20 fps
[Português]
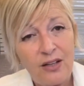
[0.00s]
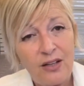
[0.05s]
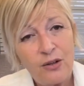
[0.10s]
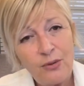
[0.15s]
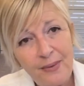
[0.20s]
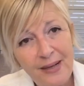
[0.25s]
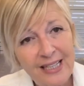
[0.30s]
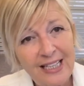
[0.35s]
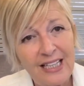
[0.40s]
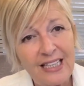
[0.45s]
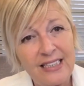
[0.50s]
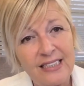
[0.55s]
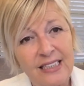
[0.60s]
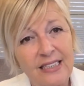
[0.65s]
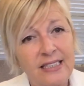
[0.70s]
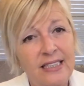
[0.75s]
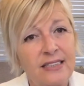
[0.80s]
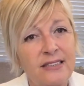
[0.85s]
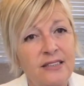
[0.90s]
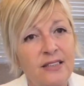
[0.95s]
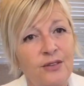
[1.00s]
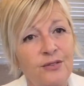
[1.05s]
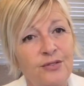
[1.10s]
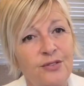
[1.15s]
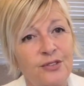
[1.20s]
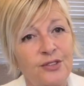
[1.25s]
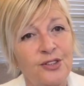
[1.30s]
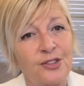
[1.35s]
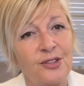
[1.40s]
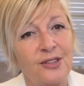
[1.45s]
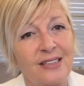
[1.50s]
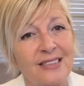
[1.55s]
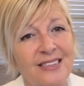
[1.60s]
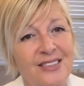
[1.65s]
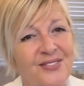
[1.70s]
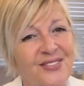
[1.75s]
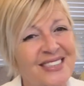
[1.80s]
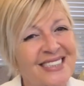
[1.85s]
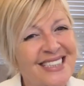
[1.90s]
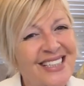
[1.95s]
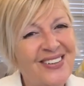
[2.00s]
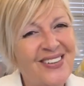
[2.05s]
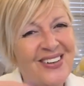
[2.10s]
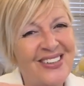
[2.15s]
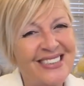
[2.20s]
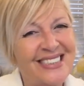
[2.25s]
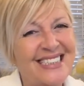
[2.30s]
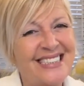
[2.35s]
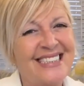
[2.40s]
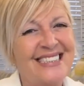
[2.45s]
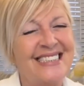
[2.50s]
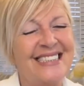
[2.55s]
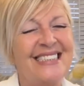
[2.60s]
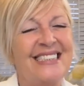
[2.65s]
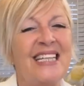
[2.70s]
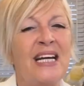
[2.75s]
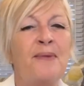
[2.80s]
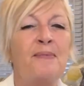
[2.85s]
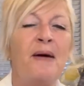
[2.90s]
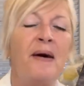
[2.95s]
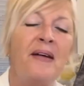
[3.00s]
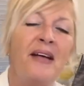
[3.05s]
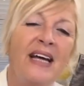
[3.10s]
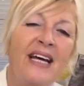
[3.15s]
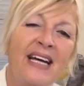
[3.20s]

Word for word: Como é que a lei da atração funciona? Se você gosta desse tema,